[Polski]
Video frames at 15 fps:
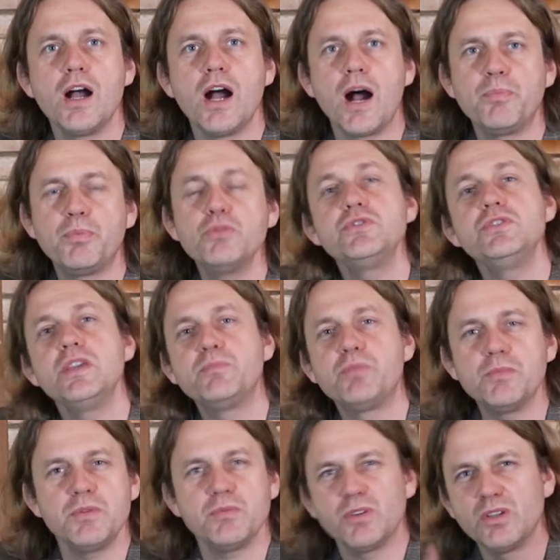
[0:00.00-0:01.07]
a później
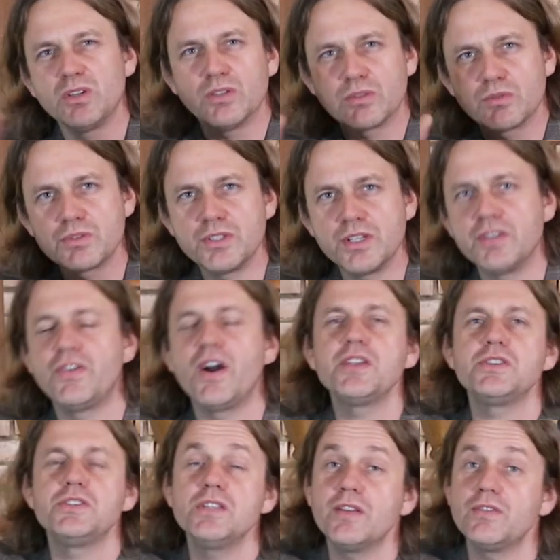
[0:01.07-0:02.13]
pomimo różnych
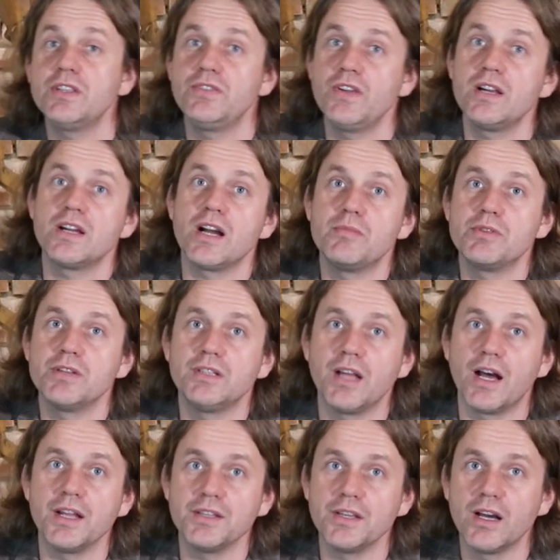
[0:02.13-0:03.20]
waśni nawet Wielka
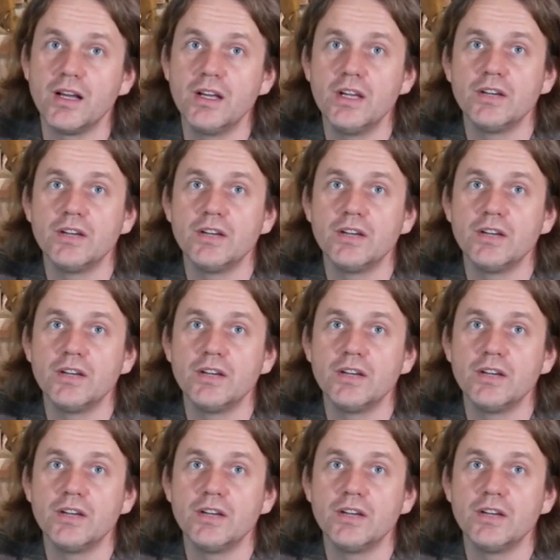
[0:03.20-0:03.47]
Brytania.